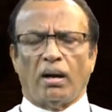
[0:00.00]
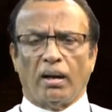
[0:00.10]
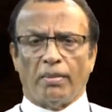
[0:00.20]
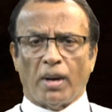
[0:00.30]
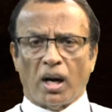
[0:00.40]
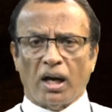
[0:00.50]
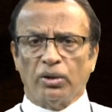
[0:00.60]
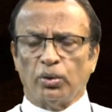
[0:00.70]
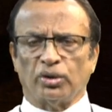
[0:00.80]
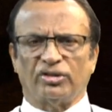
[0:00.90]
ஆழமான
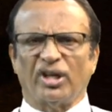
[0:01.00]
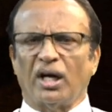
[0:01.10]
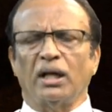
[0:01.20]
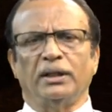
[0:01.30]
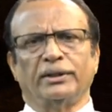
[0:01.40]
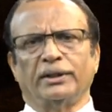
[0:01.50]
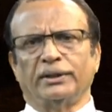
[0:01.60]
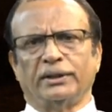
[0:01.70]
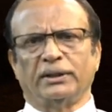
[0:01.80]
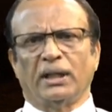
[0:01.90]
ஒரு தேடல்
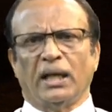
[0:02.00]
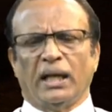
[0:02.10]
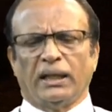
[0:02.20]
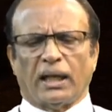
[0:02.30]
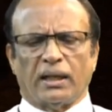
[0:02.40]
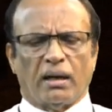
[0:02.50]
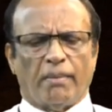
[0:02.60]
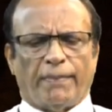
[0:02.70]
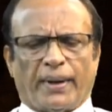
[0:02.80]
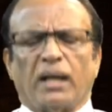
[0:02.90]
இருந்தது
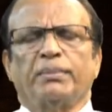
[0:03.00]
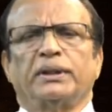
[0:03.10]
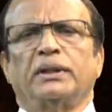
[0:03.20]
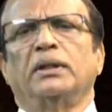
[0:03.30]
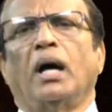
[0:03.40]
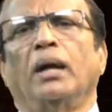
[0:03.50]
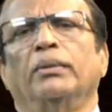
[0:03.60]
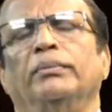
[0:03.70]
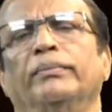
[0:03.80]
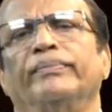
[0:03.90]
என்னிடம் பணம்
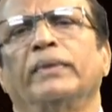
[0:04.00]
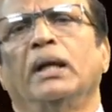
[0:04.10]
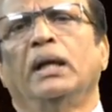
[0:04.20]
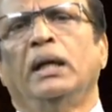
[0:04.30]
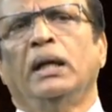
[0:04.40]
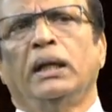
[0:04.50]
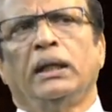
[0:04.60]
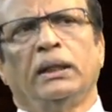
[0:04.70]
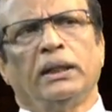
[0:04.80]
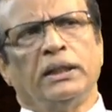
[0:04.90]
இருந்தாலும்
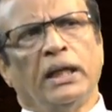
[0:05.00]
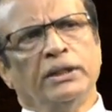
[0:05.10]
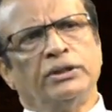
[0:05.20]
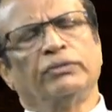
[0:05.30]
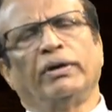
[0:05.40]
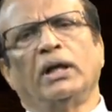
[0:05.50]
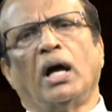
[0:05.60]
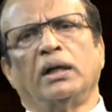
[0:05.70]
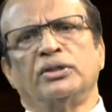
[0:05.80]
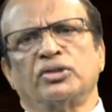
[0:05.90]
இந்த இயேசுவை
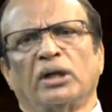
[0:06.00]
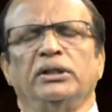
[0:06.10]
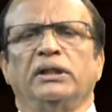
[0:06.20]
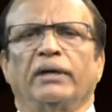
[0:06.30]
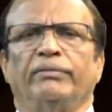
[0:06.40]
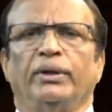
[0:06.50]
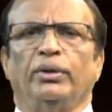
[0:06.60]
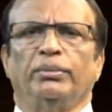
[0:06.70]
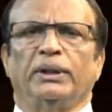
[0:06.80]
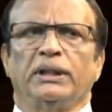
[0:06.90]
நான் சந்திக்க
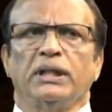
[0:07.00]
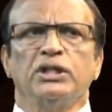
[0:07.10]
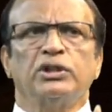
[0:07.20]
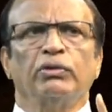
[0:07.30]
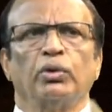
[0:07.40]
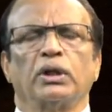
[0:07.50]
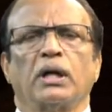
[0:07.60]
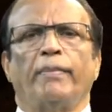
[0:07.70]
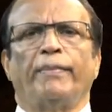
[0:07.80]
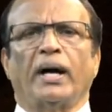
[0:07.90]
வேண்டும் இந்த இயேசுவை ஒரு
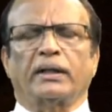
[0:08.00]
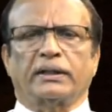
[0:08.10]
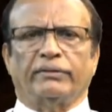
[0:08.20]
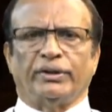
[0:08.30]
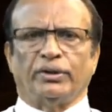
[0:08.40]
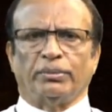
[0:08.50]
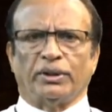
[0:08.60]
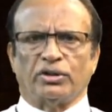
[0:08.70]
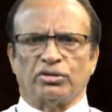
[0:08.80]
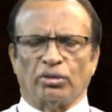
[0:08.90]
க பார்க்க வேண்டும்
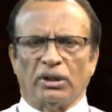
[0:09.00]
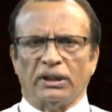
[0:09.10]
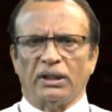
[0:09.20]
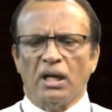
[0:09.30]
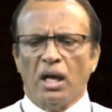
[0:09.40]
என்று சொல்லி